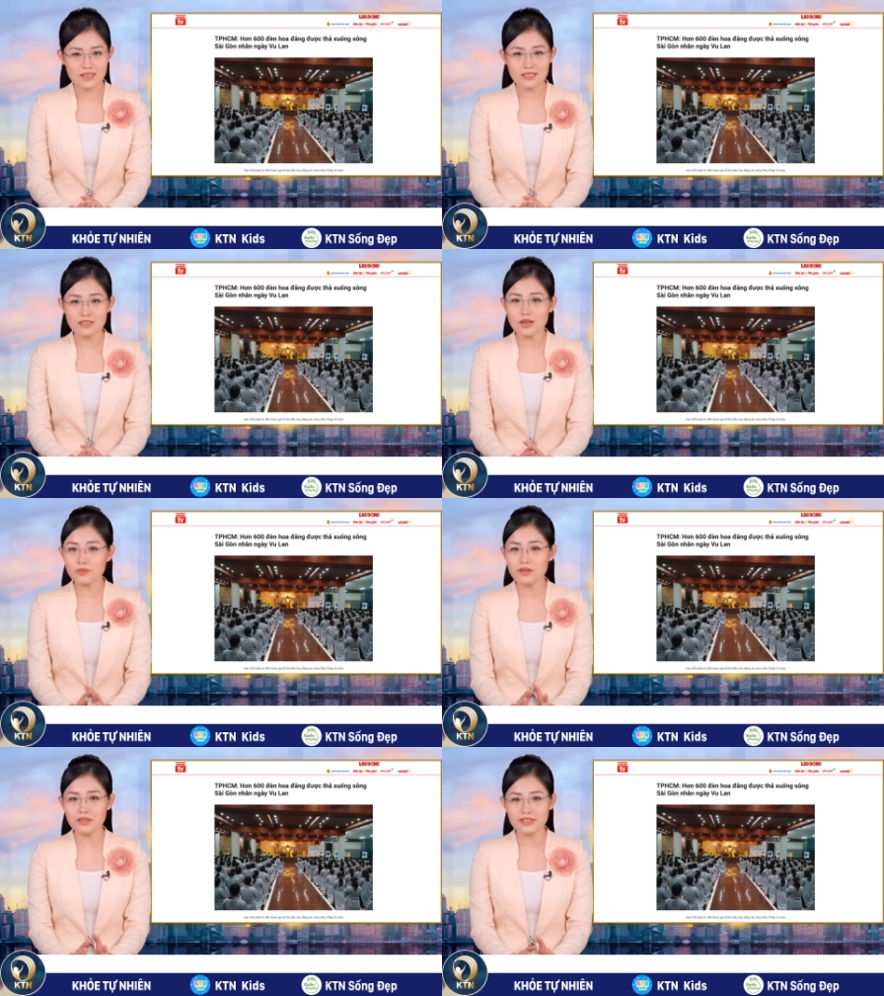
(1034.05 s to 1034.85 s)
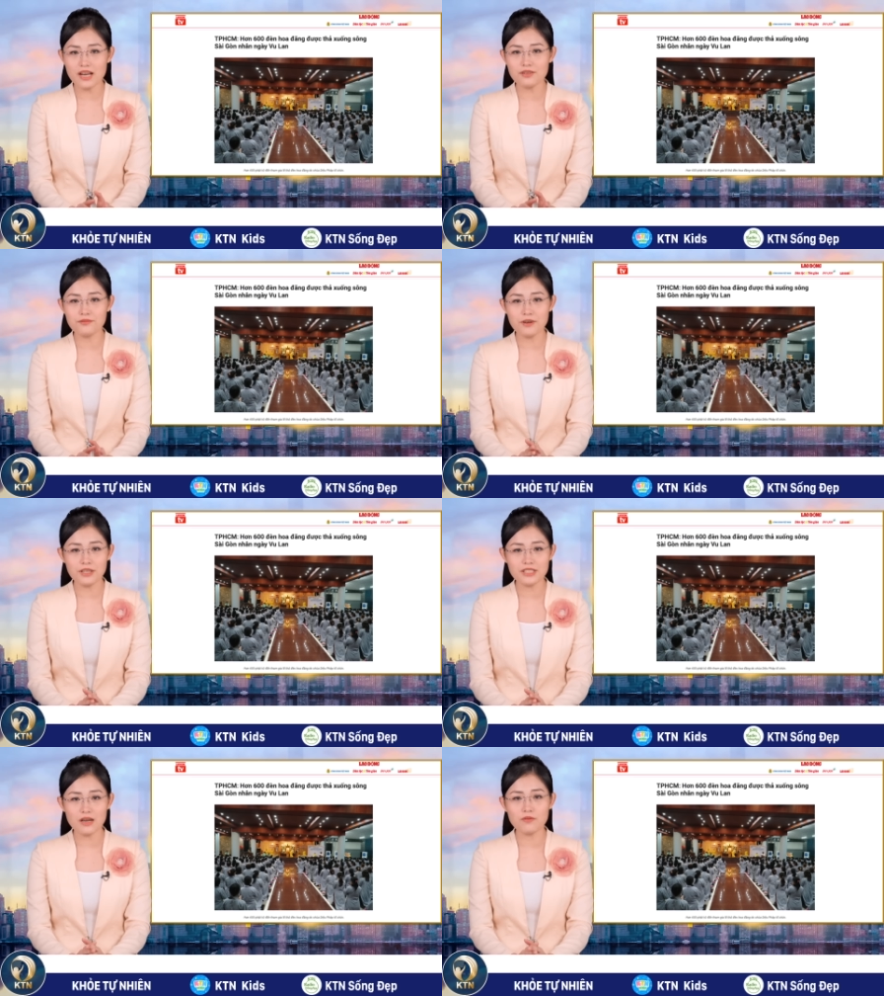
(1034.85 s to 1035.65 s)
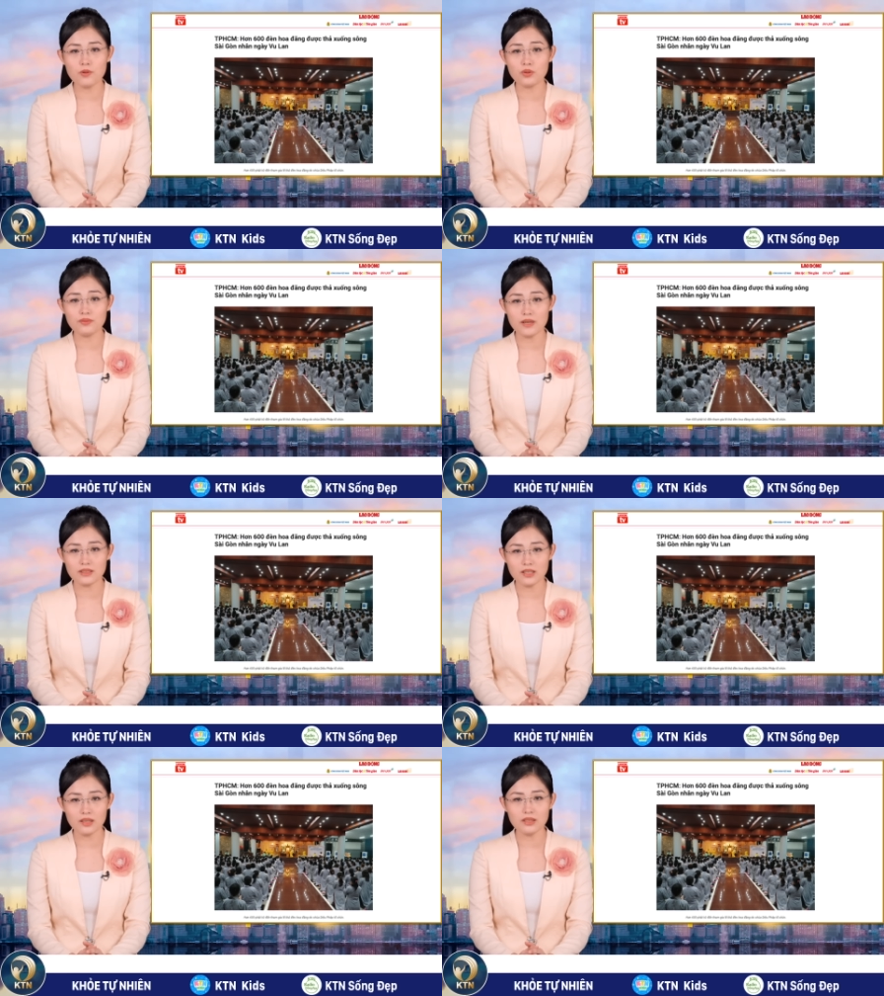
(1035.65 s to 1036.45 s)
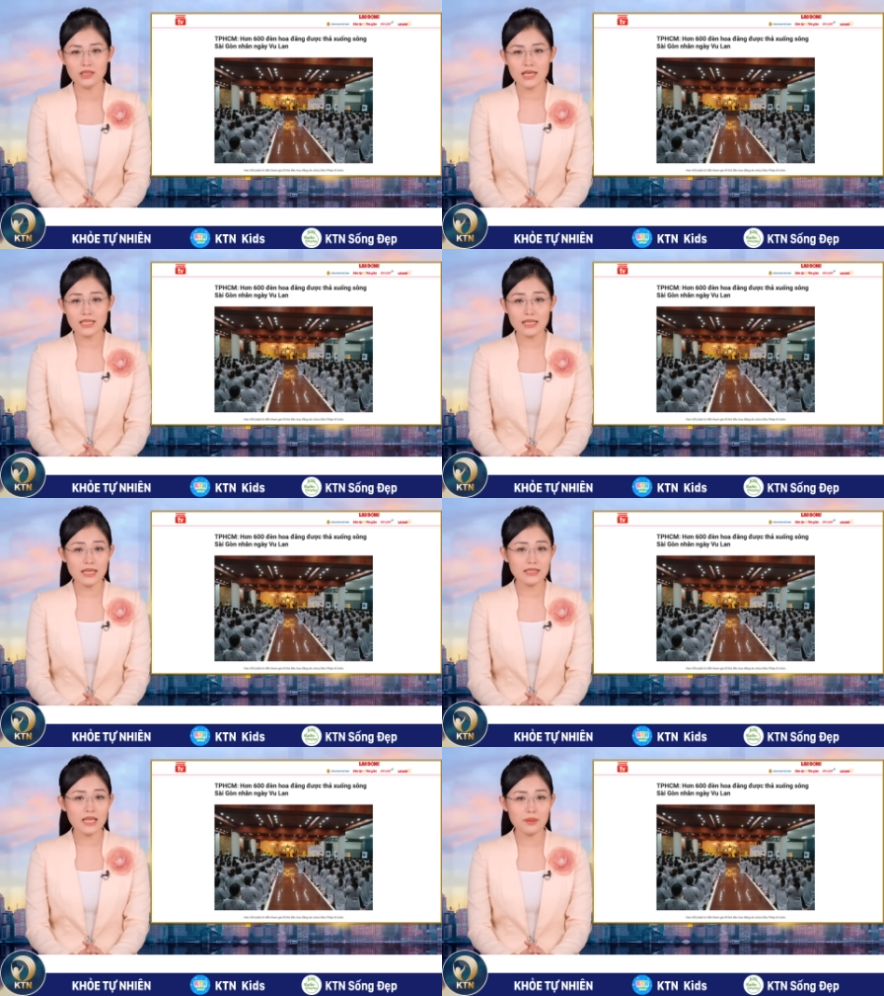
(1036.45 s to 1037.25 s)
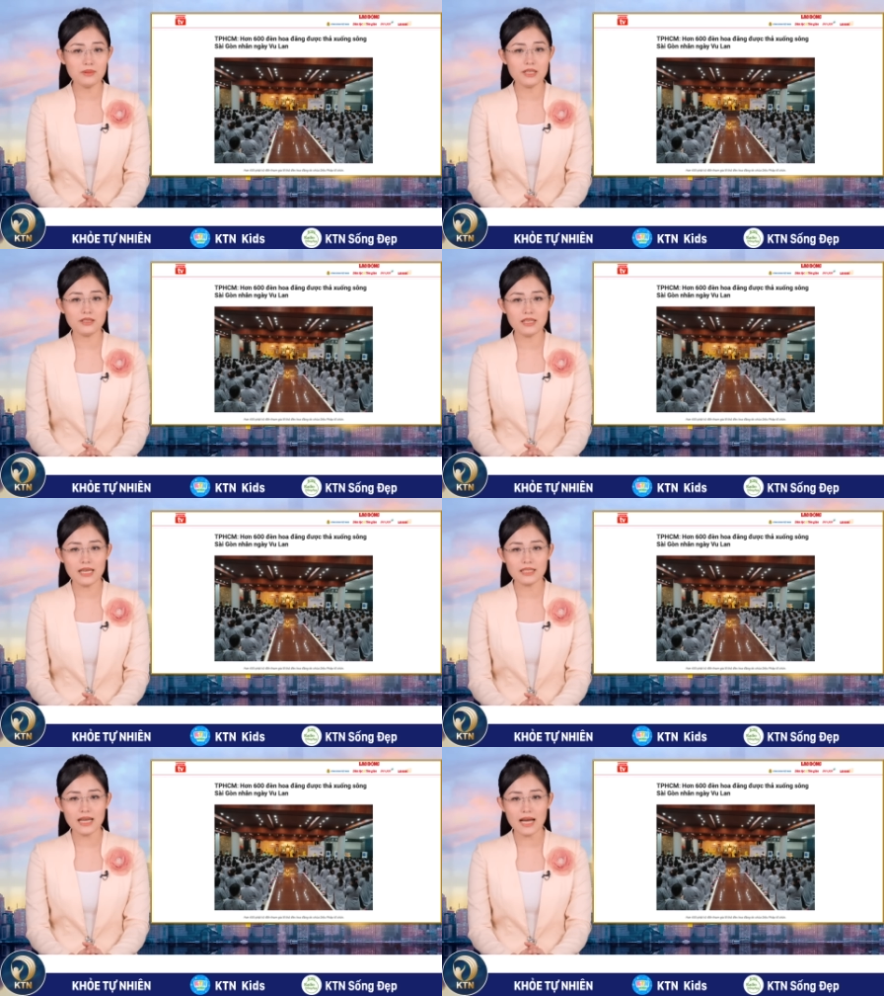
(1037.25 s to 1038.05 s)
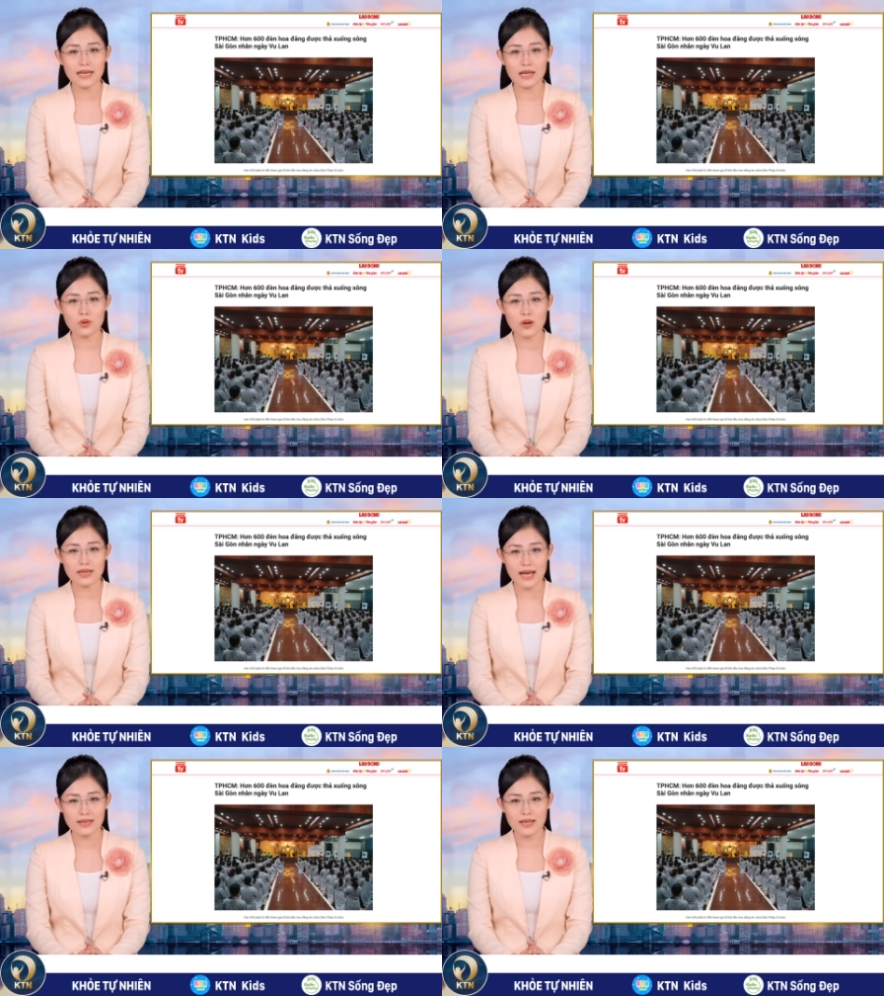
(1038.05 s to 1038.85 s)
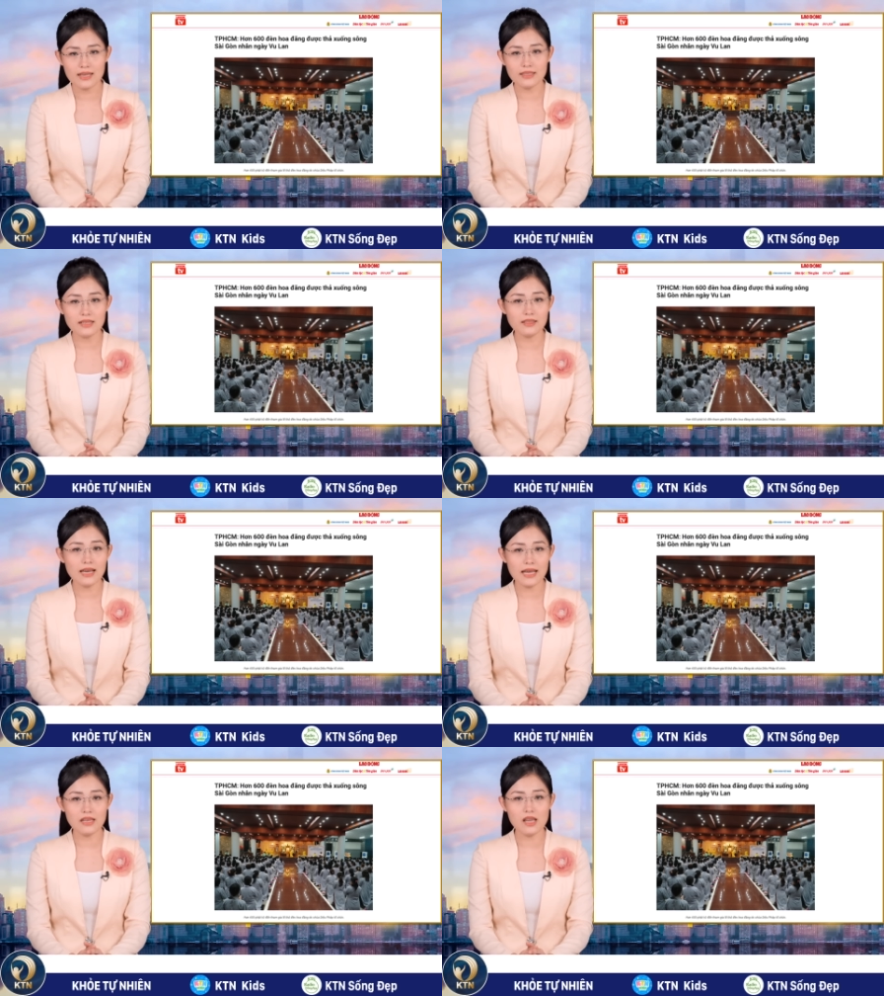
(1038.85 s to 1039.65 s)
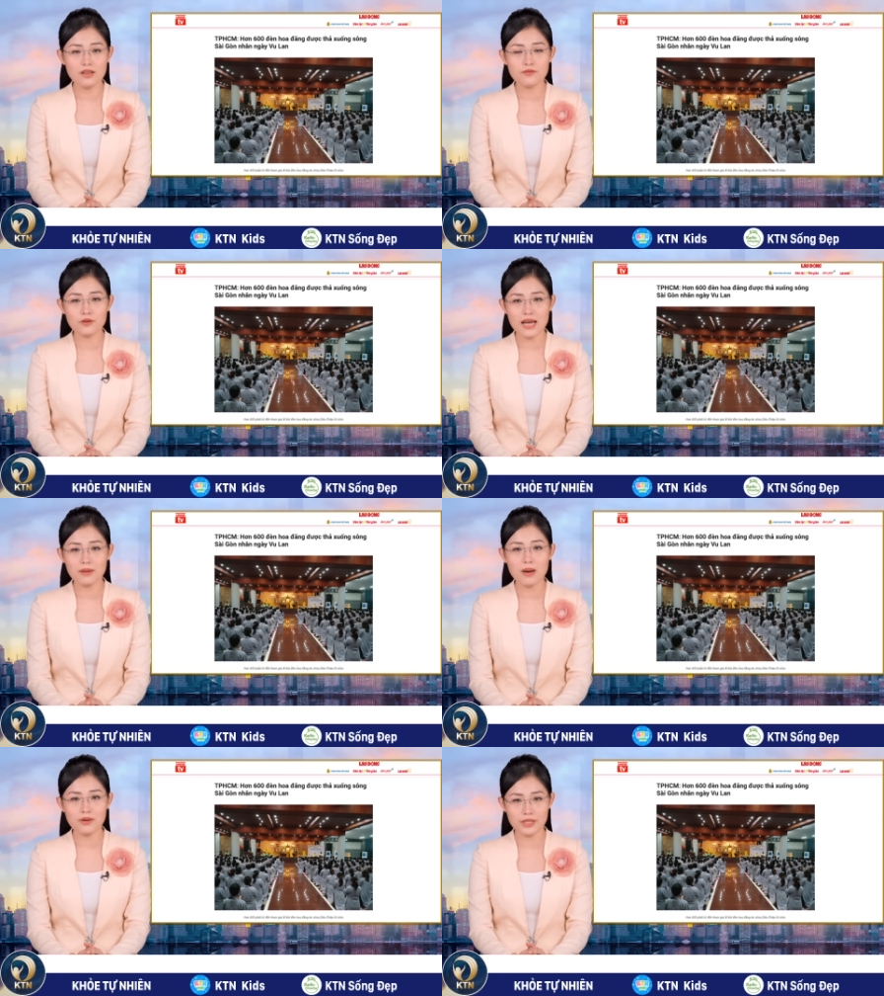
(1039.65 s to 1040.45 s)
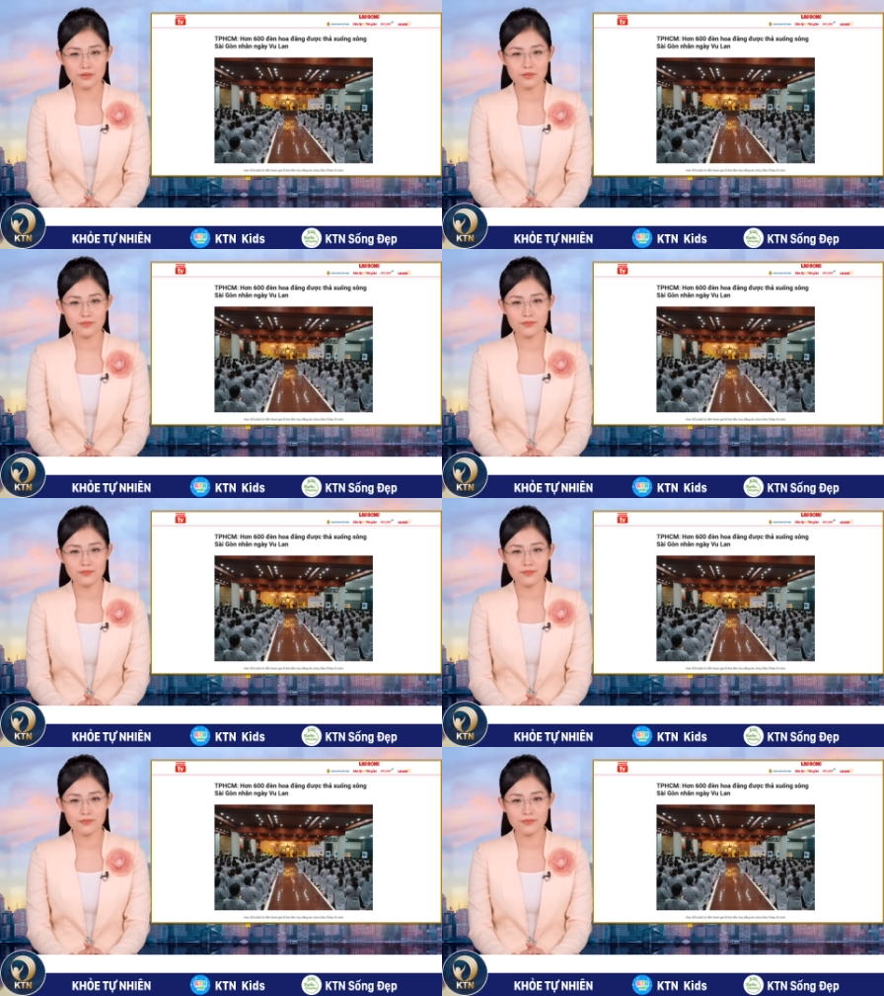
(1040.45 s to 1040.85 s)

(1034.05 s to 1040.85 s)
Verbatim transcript: rất đông người dân với trang phục của Phật tử đã đến tham dự lễ thả đèn hoa đăng nhân ngày lễ Vu Lan báo hiếu.